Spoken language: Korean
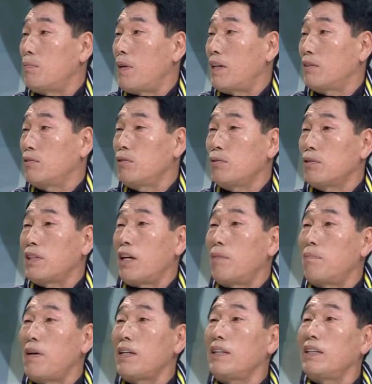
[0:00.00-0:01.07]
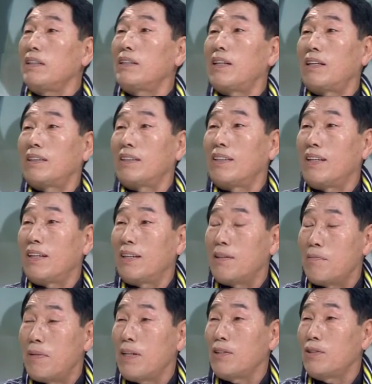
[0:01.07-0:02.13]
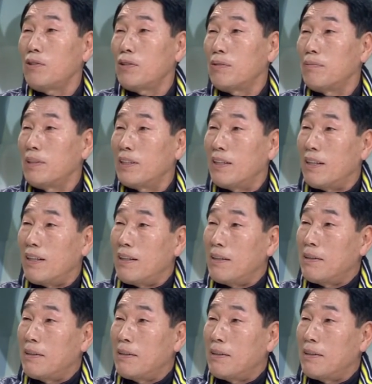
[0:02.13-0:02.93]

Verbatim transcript: 방이 너무 잘방이 있다는 게 얼마나 예. 좋습니까?